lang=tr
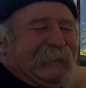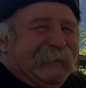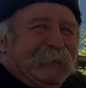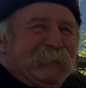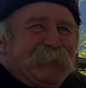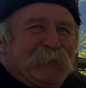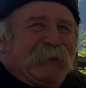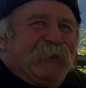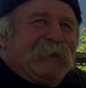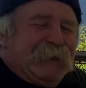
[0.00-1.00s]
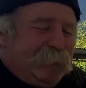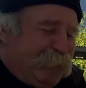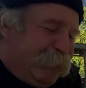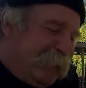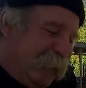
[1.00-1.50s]
Kimsin de dedim
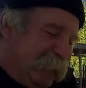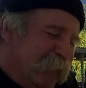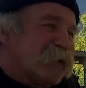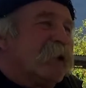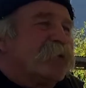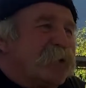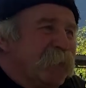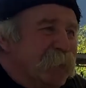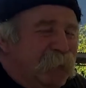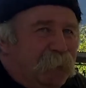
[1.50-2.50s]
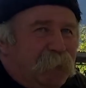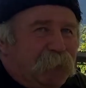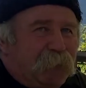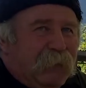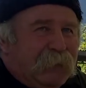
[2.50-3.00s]
o dalı başına düşüren ben.
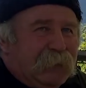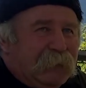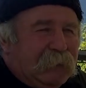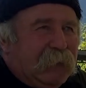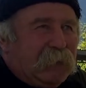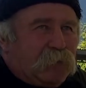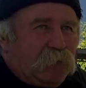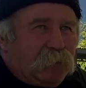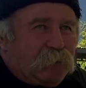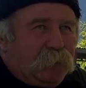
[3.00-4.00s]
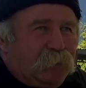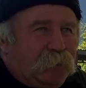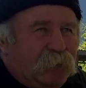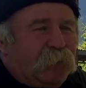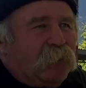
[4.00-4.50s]
Ne istiyorsun?
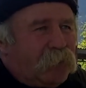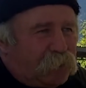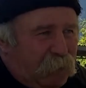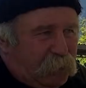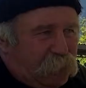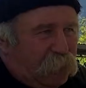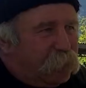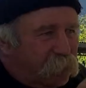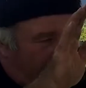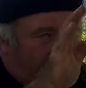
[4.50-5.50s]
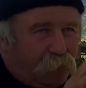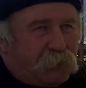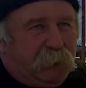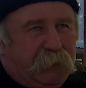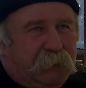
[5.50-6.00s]
Ya konuşmak istiyorum. Orada
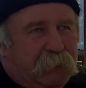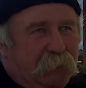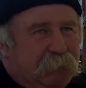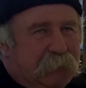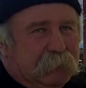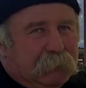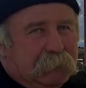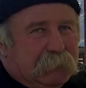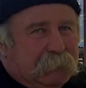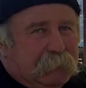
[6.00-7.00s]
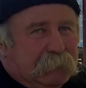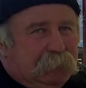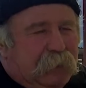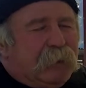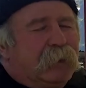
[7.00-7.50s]
konuşamadık tabii.
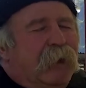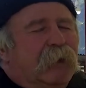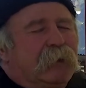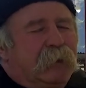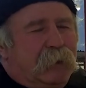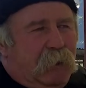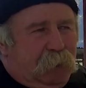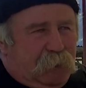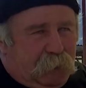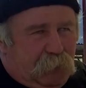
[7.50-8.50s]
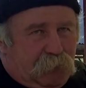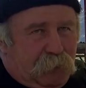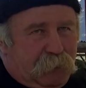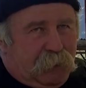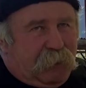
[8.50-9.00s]
Ben daha geri kalmadım o
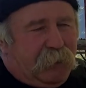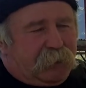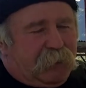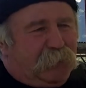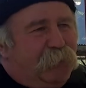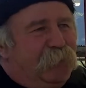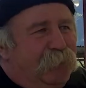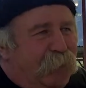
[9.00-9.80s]
şeyde. Nerede düğün var